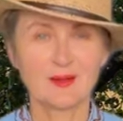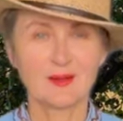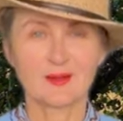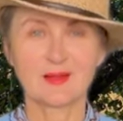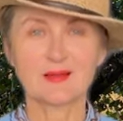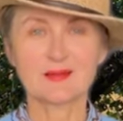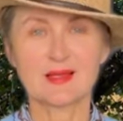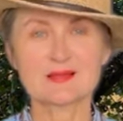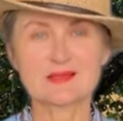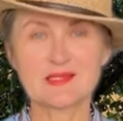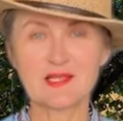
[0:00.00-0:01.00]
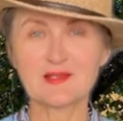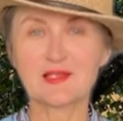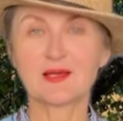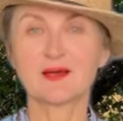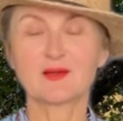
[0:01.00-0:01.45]
Ладно, от
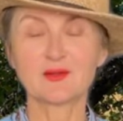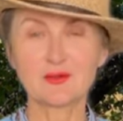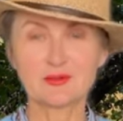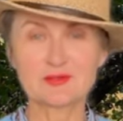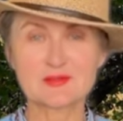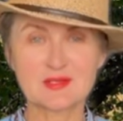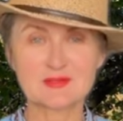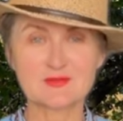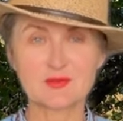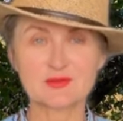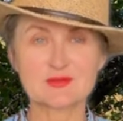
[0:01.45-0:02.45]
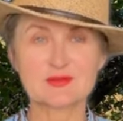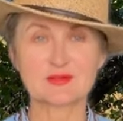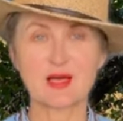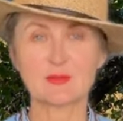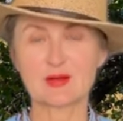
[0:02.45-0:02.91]
сияния лондонских
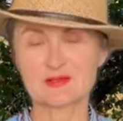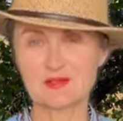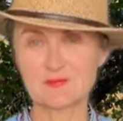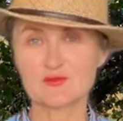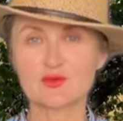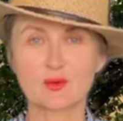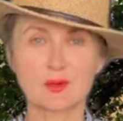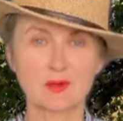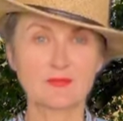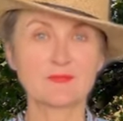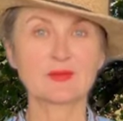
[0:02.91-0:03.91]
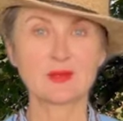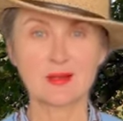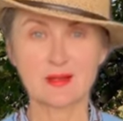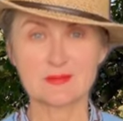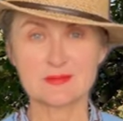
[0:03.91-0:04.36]
звезд обратим взор к
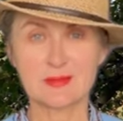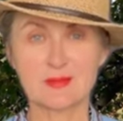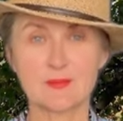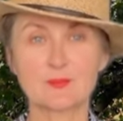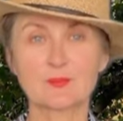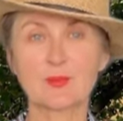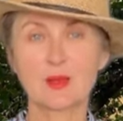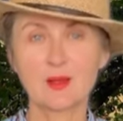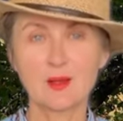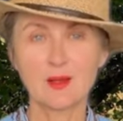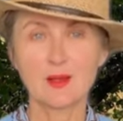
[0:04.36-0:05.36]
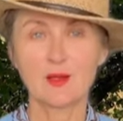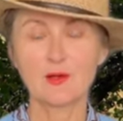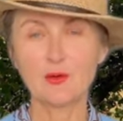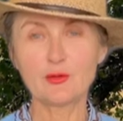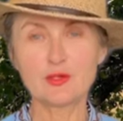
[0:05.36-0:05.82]
Финляндии.
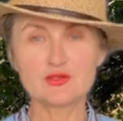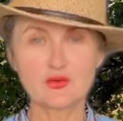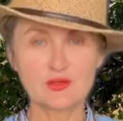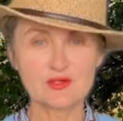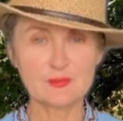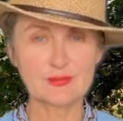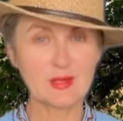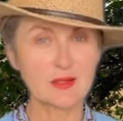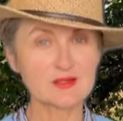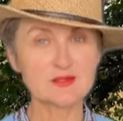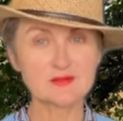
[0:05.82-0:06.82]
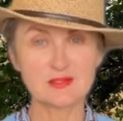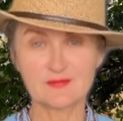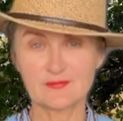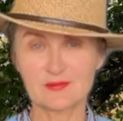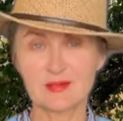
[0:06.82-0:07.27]
Легкий шок испытали
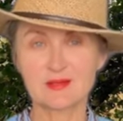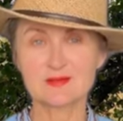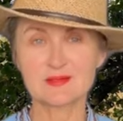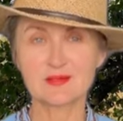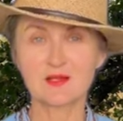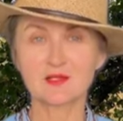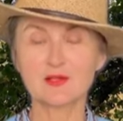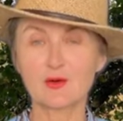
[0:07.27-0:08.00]
жители Финляндии, когда